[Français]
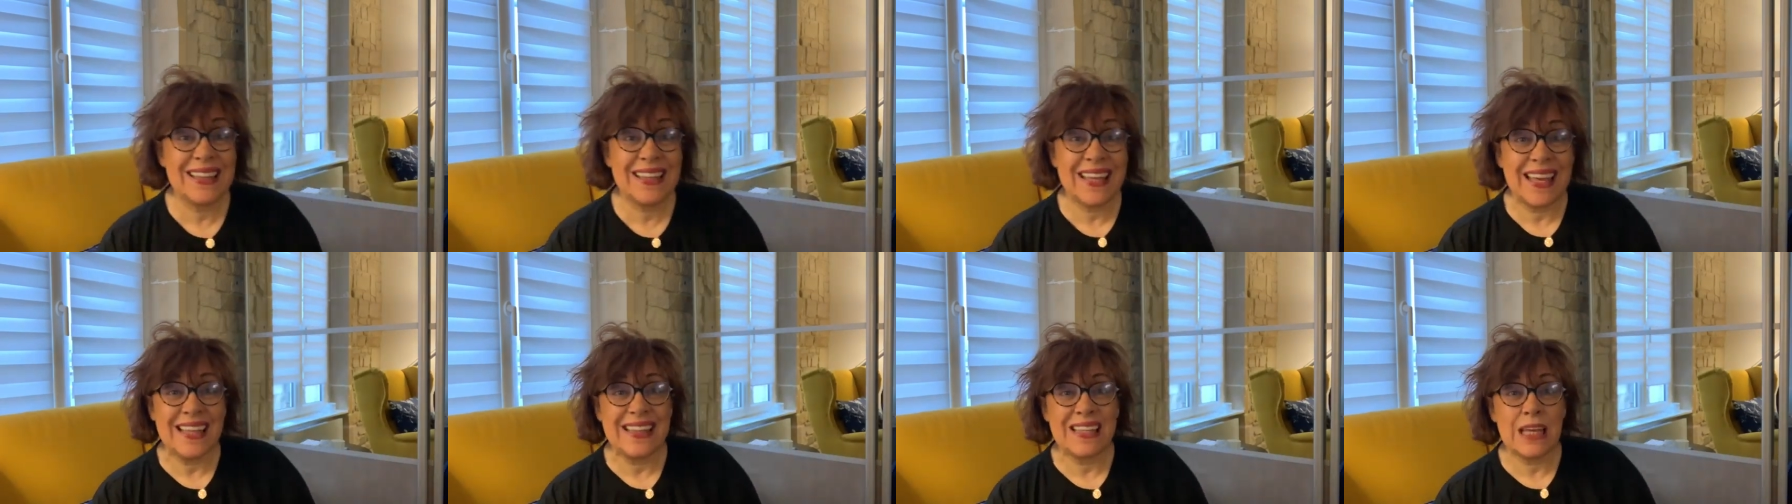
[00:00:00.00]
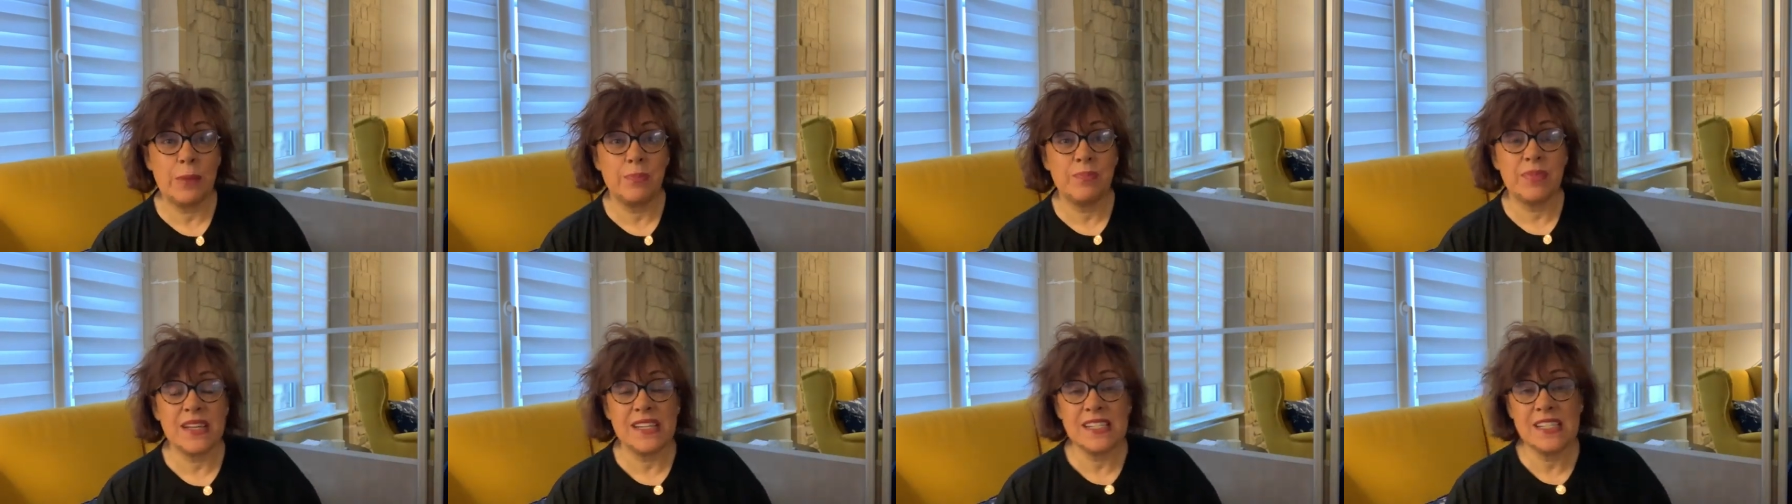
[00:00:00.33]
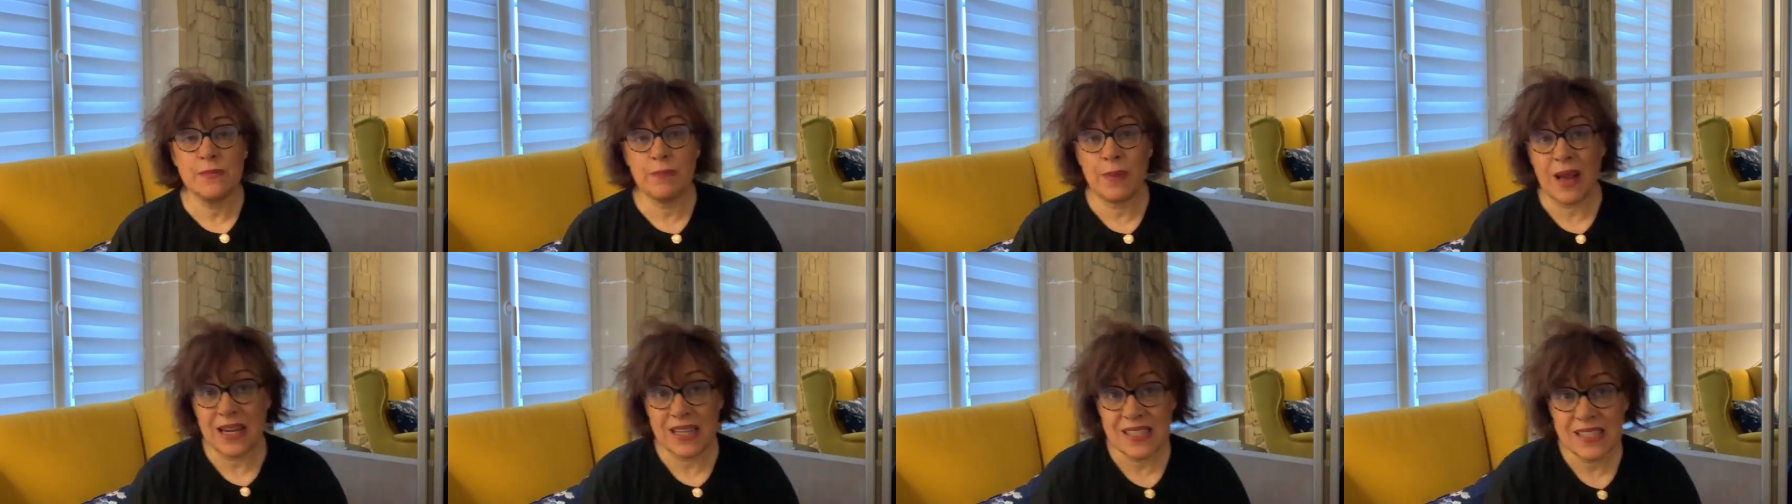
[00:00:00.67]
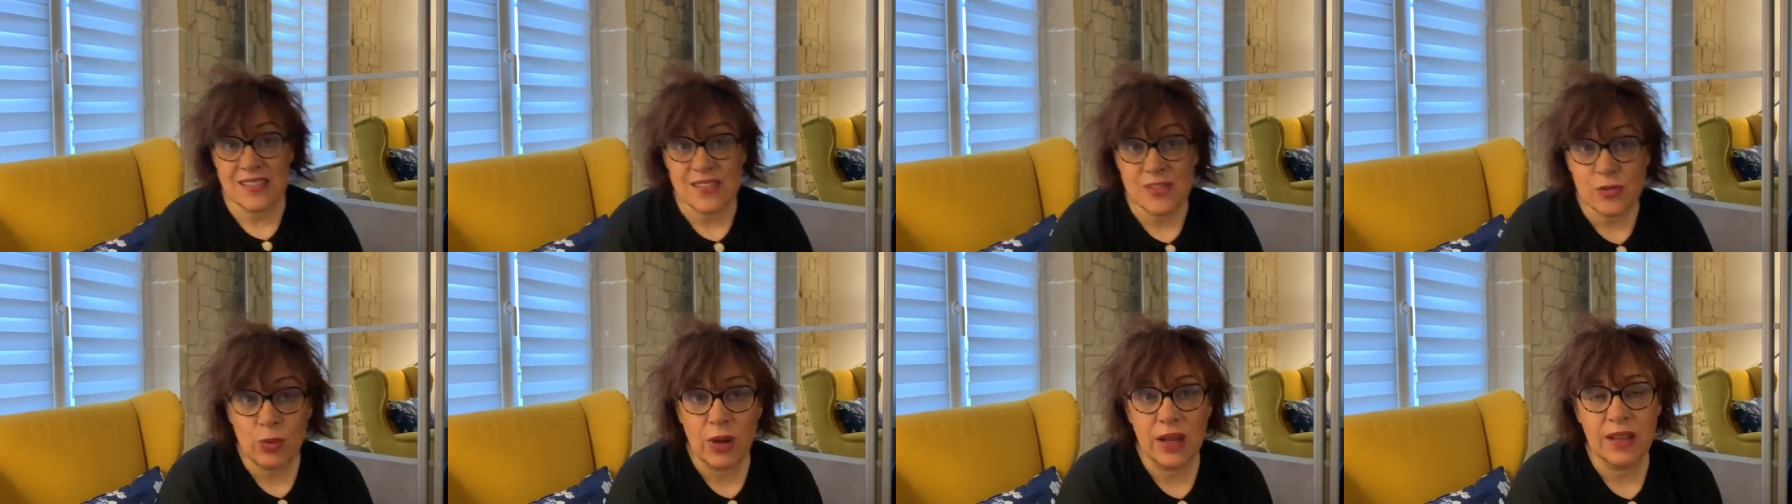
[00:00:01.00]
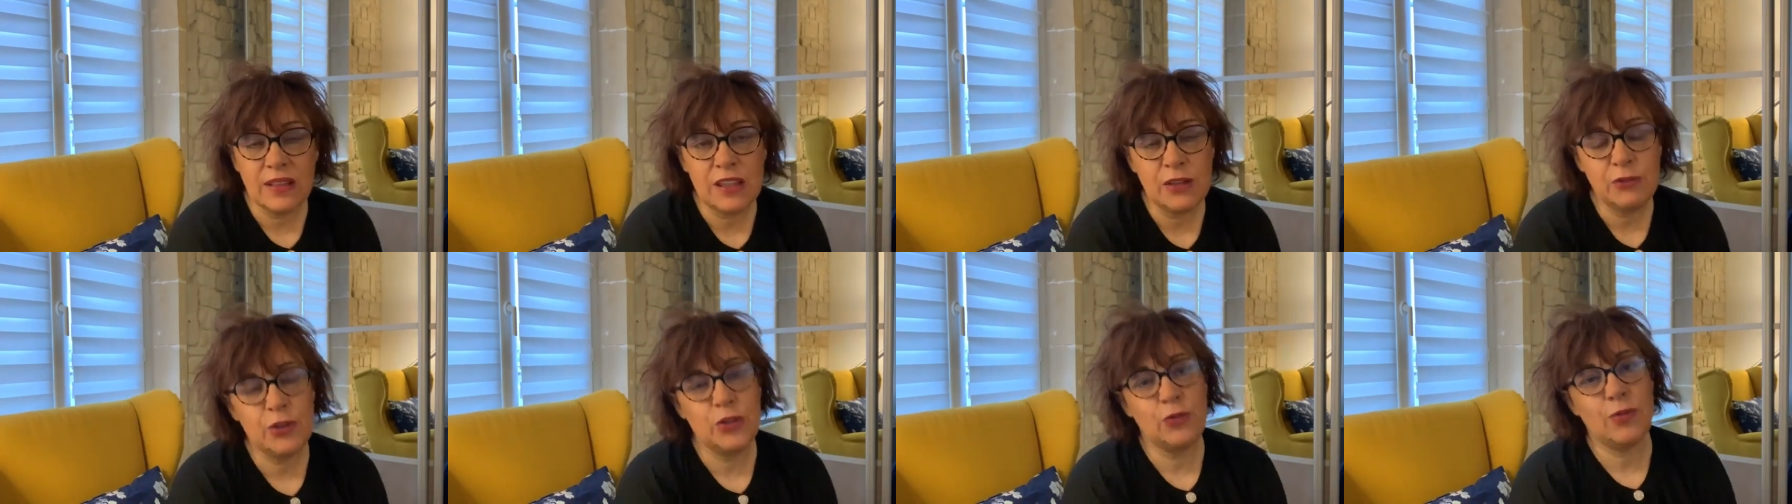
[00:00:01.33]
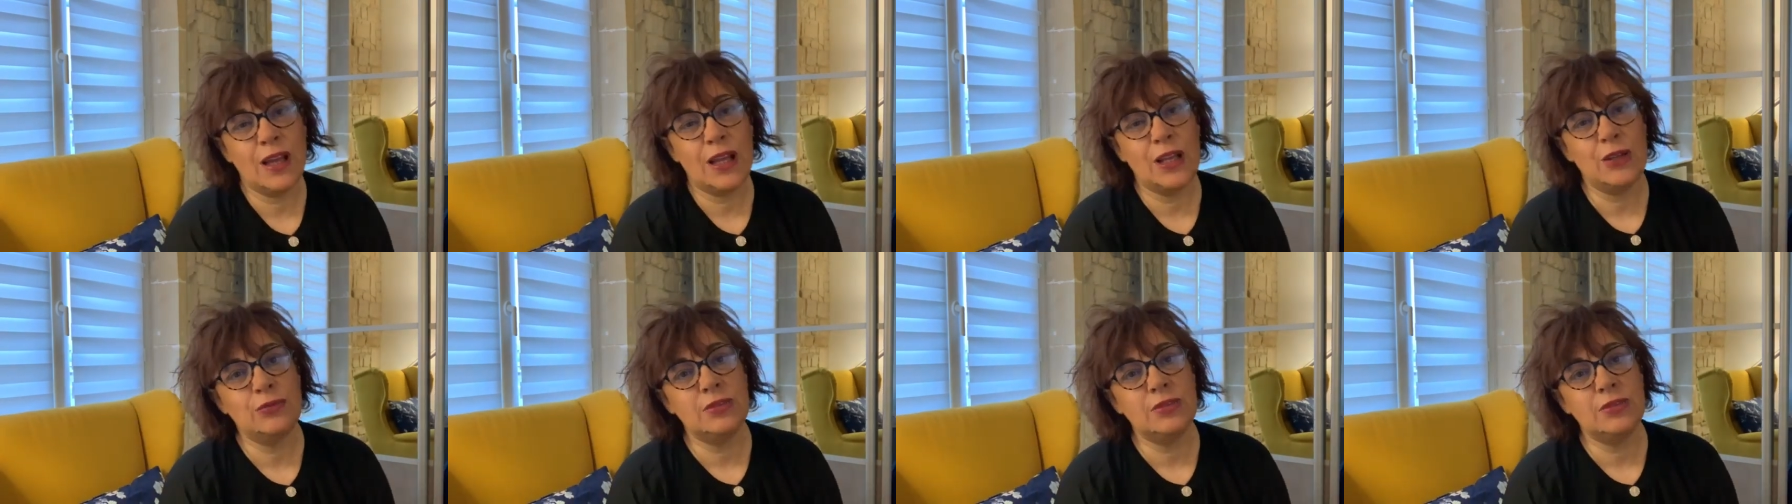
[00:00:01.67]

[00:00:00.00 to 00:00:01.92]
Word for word: très très prise par les soins individuels.